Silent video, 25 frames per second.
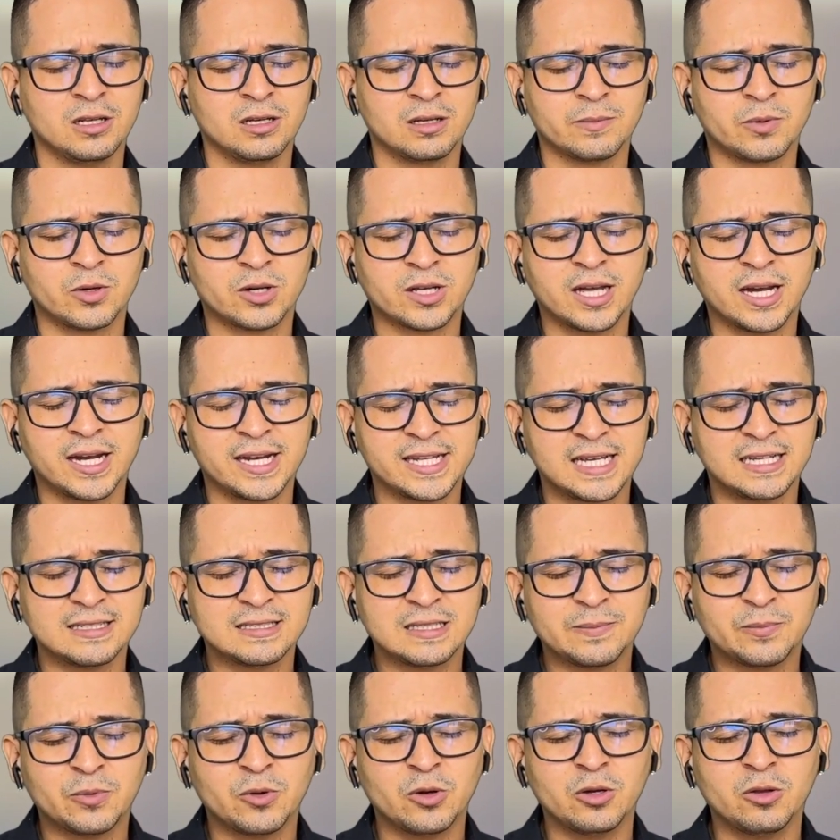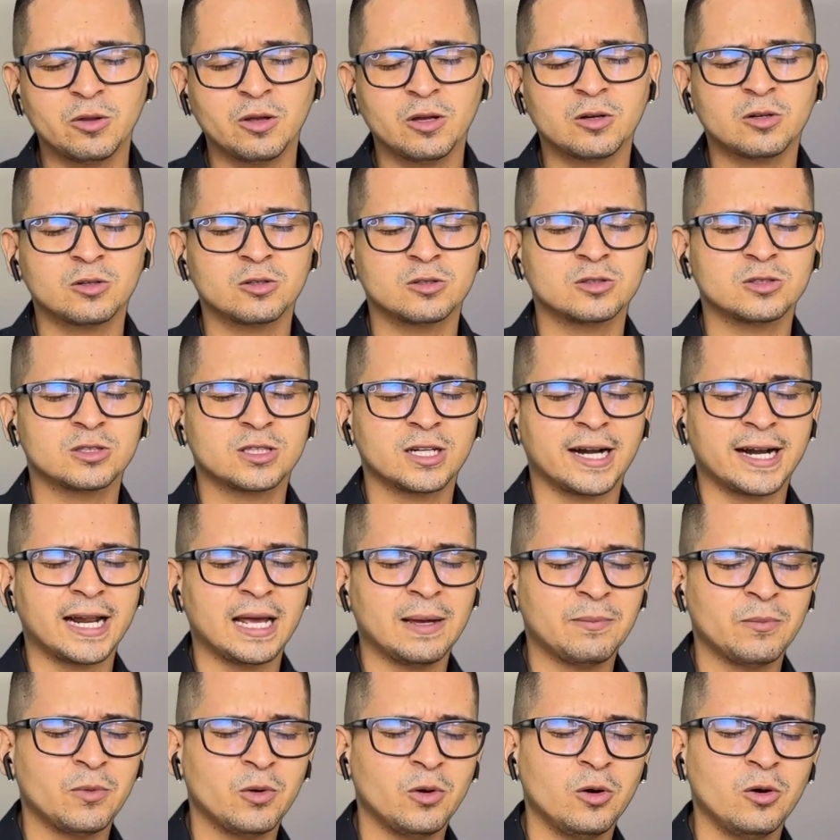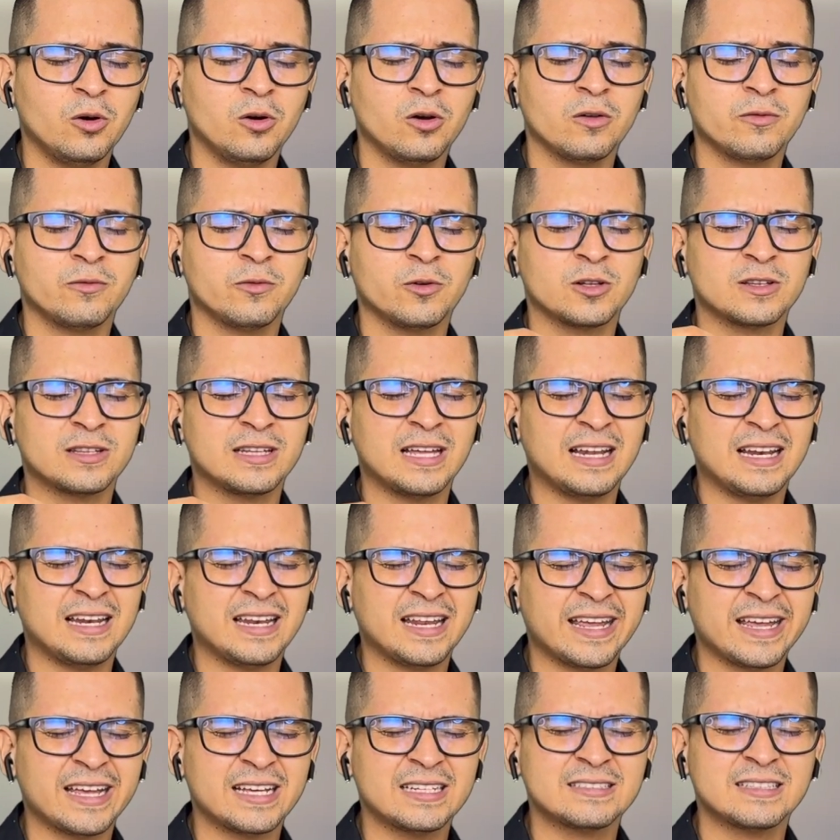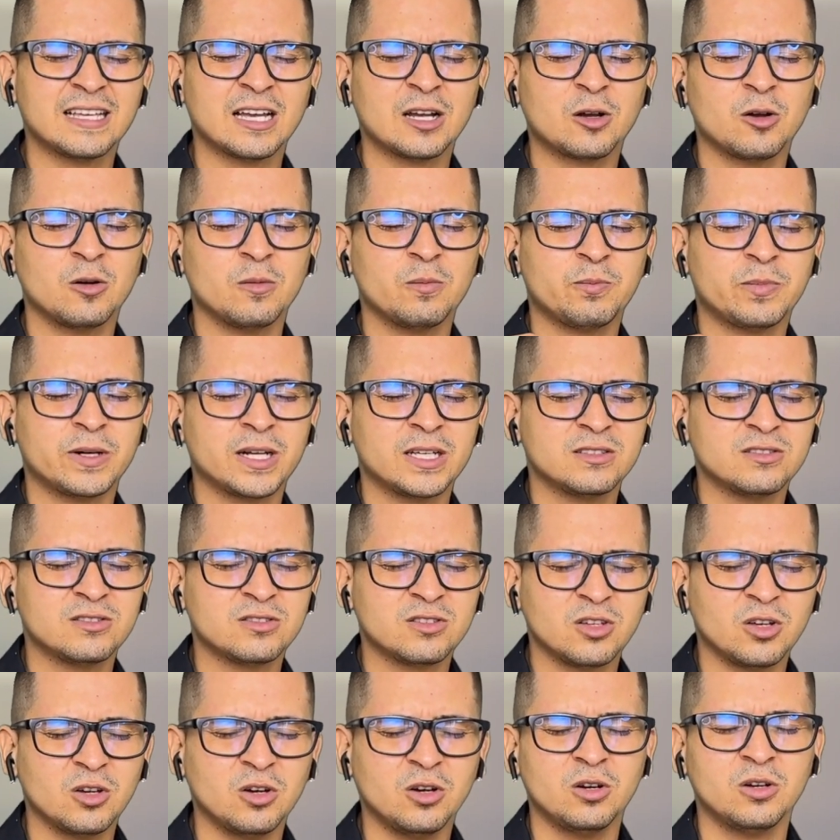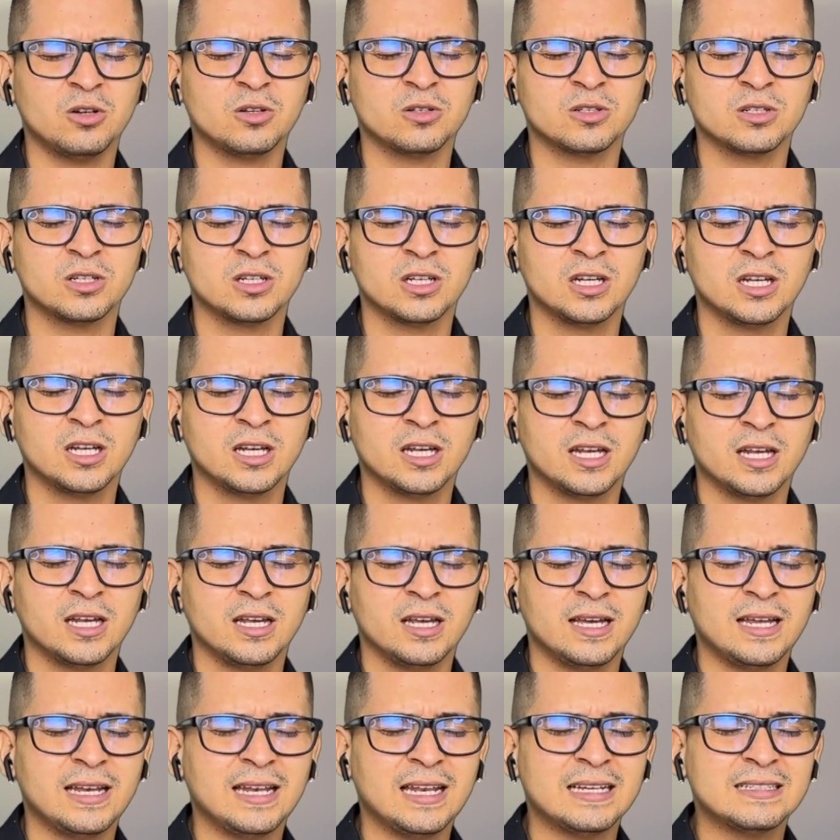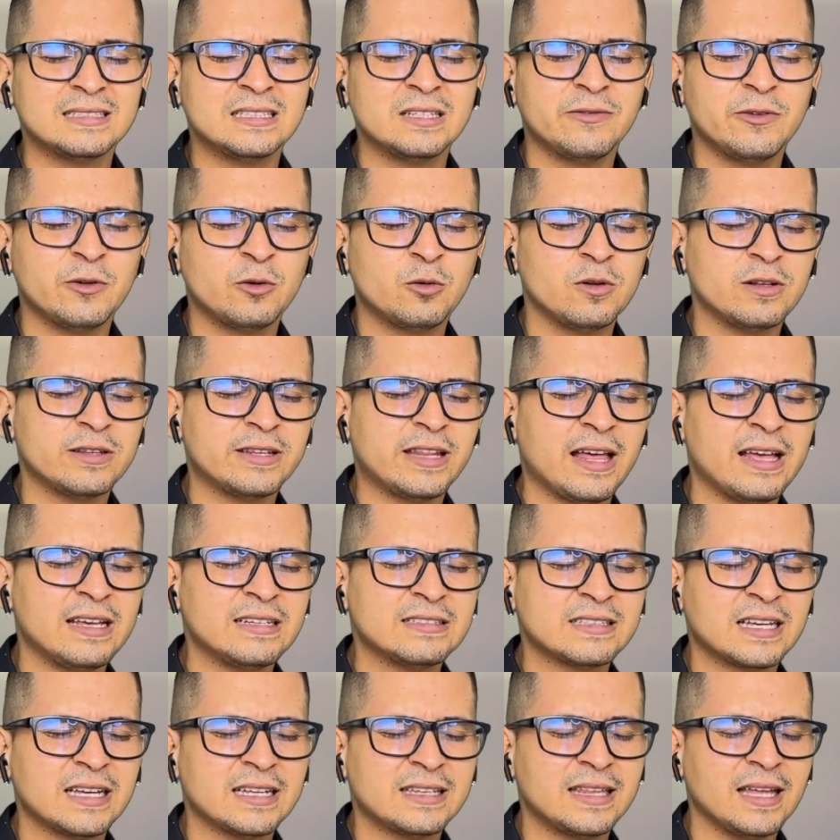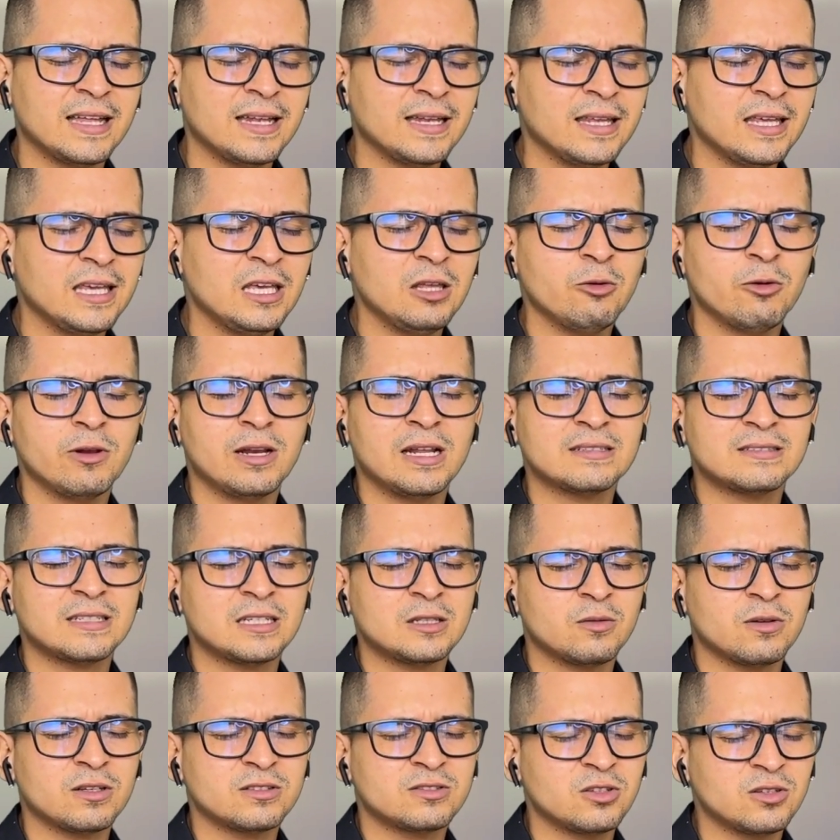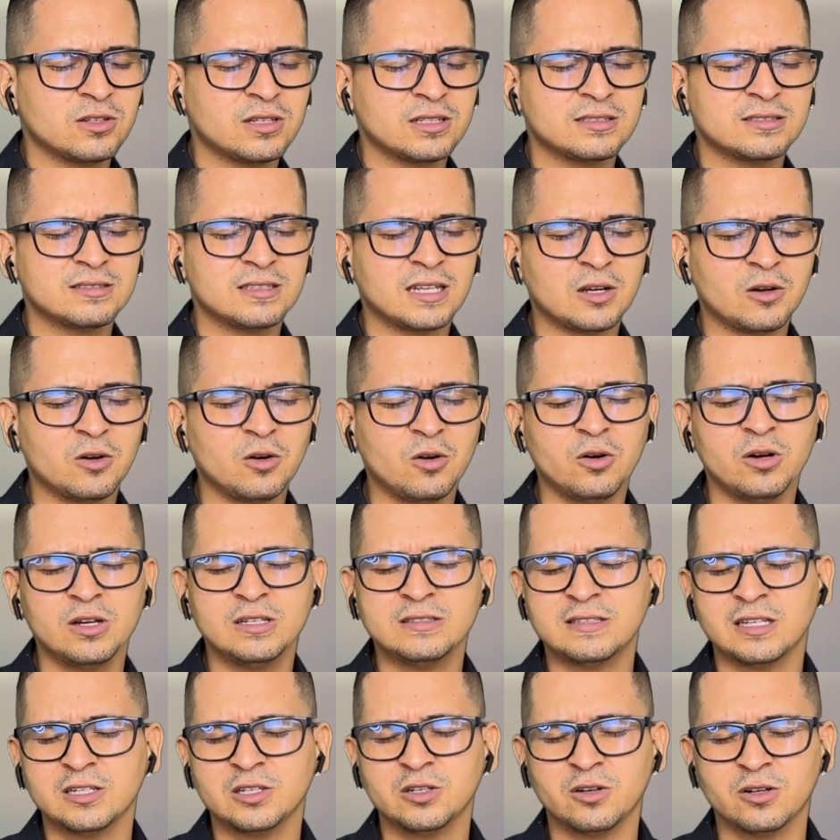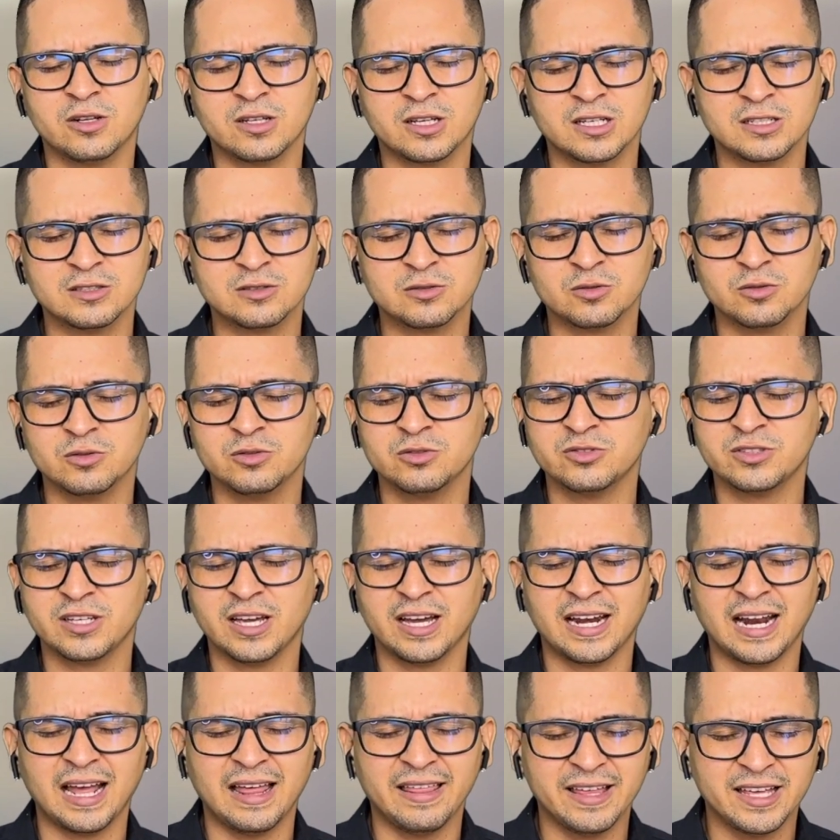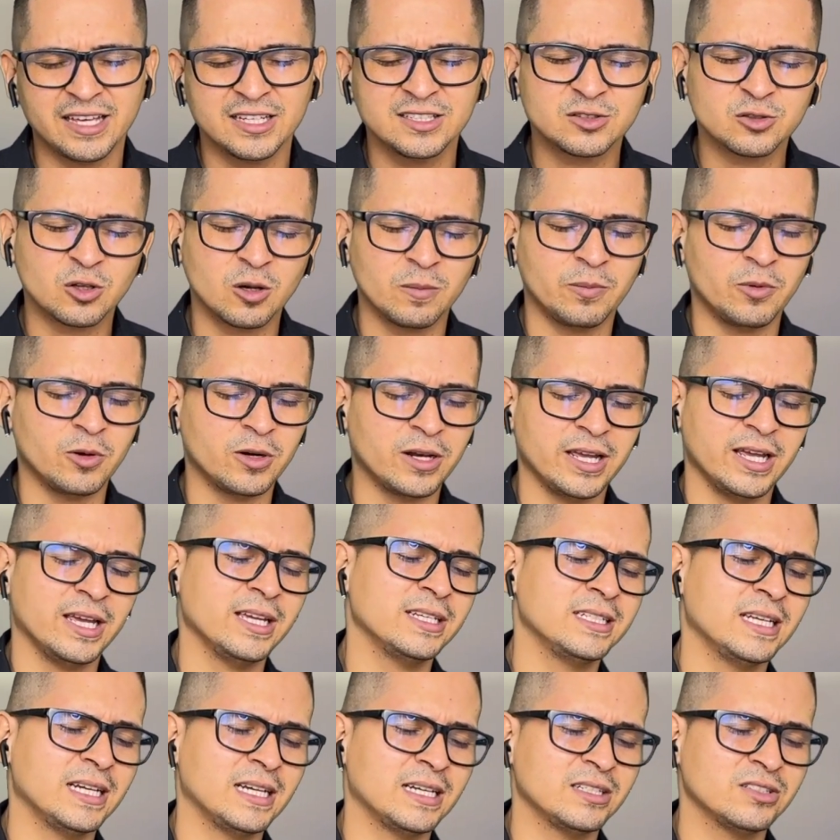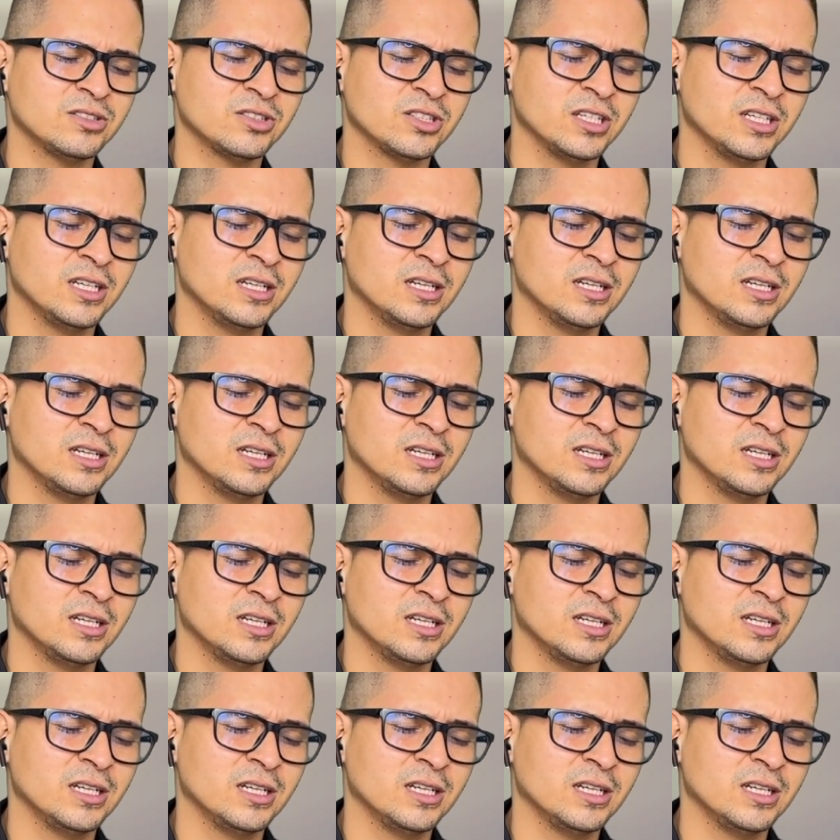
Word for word: porque en ellas he podido encontrar amor, fortaleza, comprensión. En las dificultades que he tenido, en las situaciones de hoy, Señor Jesús, te agradezco por ellas.